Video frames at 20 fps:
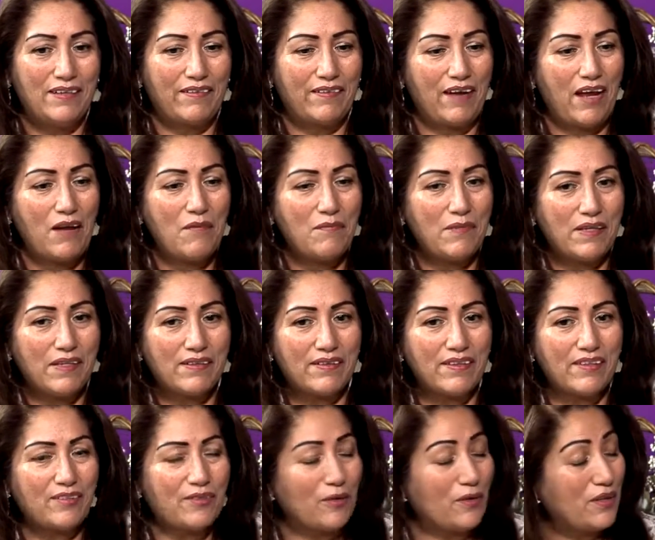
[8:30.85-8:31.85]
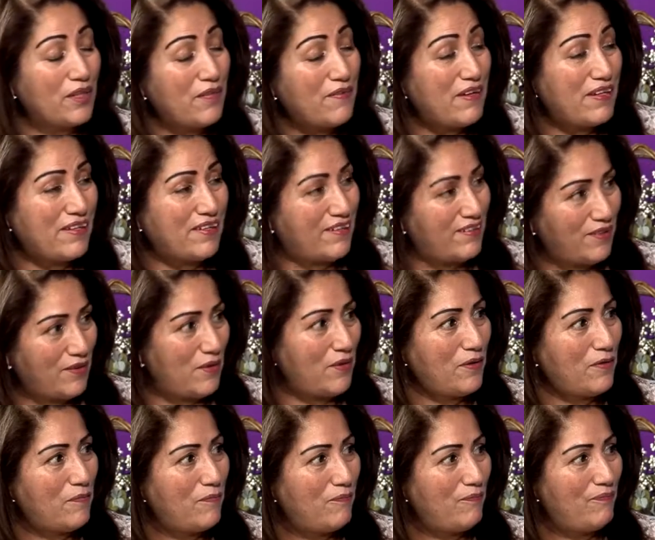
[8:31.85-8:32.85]
realmente son de
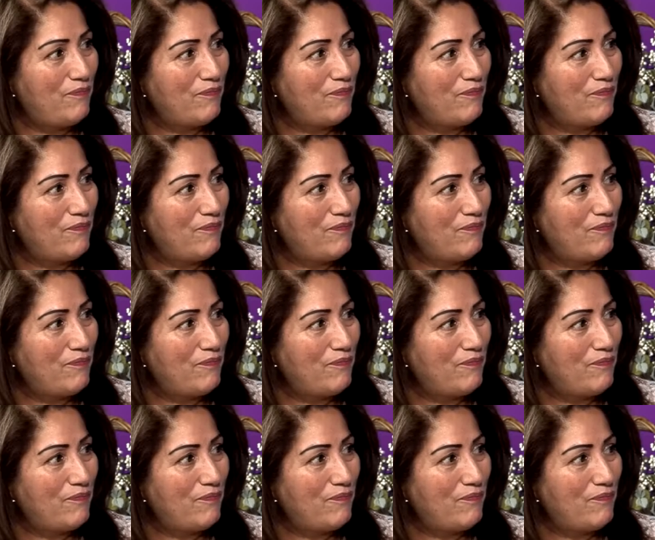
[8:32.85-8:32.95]
bendición.